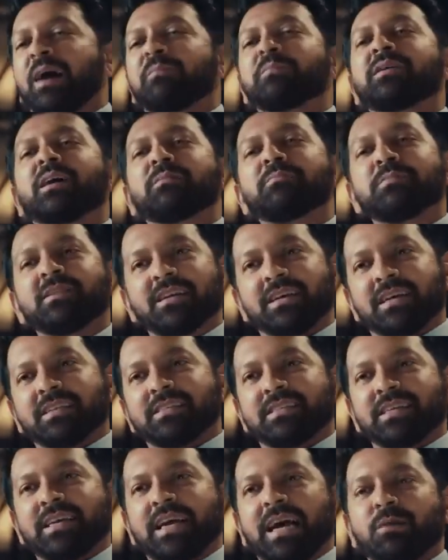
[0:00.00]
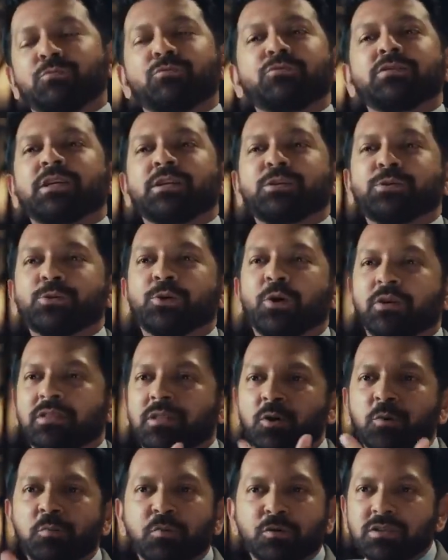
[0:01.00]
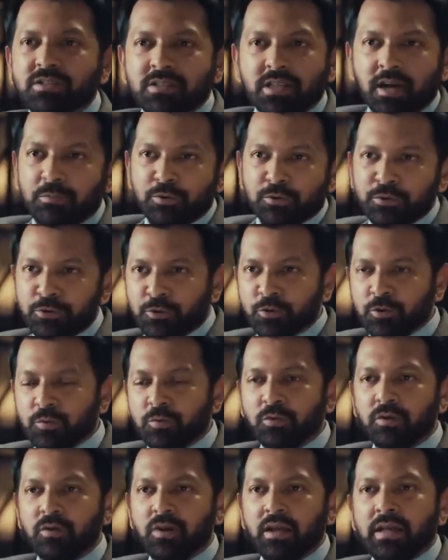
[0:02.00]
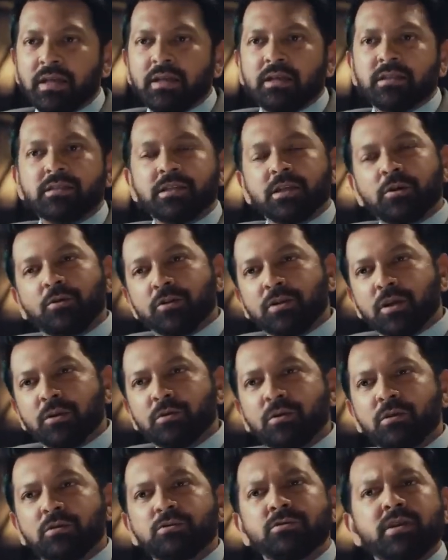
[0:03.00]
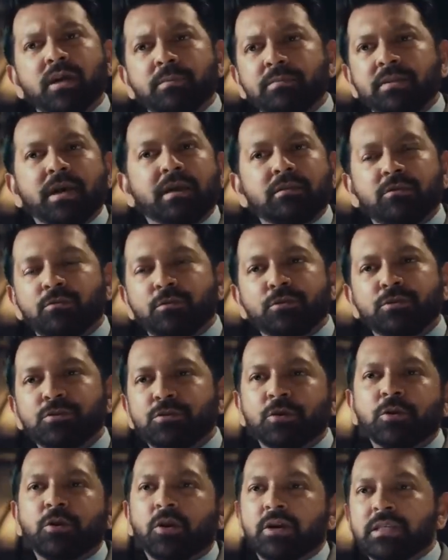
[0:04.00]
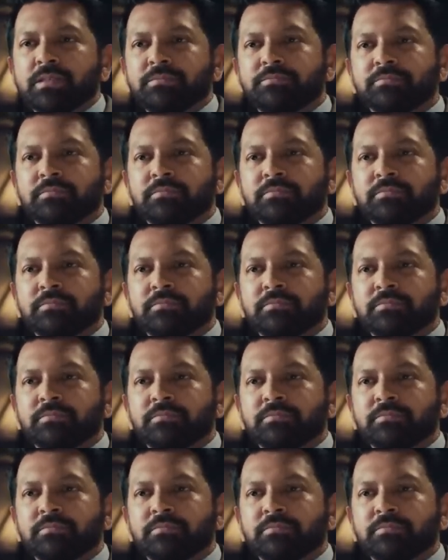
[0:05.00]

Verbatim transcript: আমি আপনার কাছে এমন কিছু কথা উপস্থাপন করব যে কথাগুলো যদি আপনি আত্মস্থ করেন